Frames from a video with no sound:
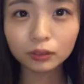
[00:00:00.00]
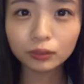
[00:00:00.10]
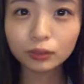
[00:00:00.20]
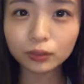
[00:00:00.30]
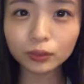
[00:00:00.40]

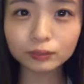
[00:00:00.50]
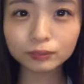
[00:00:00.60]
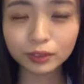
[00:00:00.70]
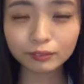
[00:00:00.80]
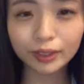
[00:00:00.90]
コロコロ
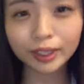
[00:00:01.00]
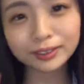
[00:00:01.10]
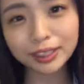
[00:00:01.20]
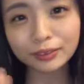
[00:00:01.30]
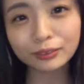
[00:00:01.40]
分かっ
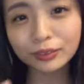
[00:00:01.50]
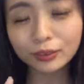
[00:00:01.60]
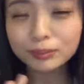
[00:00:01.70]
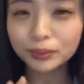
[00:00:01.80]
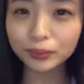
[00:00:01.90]
たよ
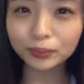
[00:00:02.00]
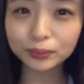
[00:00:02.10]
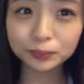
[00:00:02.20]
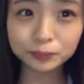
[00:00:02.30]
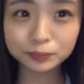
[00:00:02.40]
読む
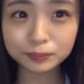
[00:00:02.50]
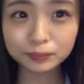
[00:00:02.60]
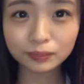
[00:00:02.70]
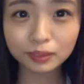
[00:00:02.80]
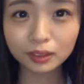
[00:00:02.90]
よ
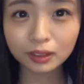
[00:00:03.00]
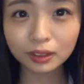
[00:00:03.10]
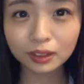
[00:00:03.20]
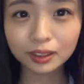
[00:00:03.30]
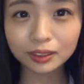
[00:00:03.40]

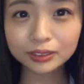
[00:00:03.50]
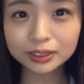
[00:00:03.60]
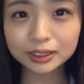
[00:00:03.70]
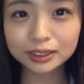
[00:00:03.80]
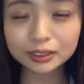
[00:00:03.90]
よ
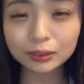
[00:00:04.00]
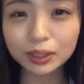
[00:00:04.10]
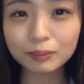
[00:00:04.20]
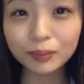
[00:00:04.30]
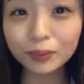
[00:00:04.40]
し静
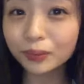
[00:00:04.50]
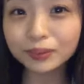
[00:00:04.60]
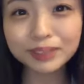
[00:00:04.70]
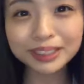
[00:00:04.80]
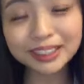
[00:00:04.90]
岡も
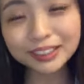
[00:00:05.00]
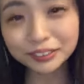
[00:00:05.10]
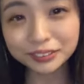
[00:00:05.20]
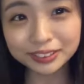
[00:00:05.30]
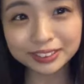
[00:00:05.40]
お待って
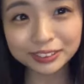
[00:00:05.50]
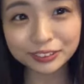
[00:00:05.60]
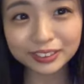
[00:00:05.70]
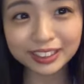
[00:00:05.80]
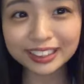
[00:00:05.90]
る静
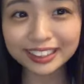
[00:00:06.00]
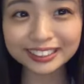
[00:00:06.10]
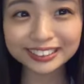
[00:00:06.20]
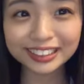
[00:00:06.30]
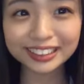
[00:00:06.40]
岡
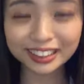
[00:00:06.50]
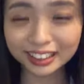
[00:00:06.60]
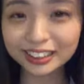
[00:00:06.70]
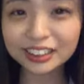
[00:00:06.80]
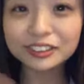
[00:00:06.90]
じゃあ
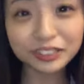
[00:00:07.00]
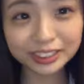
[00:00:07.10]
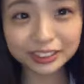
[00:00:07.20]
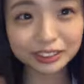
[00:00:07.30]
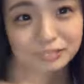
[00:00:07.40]
ね行ける
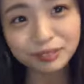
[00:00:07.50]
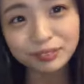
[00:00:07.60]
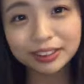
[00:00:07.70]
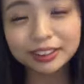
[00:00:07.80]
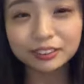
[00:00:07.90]
ねそのま
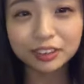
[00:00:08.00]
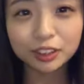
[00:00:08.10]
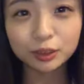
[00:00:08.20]
ま一緒に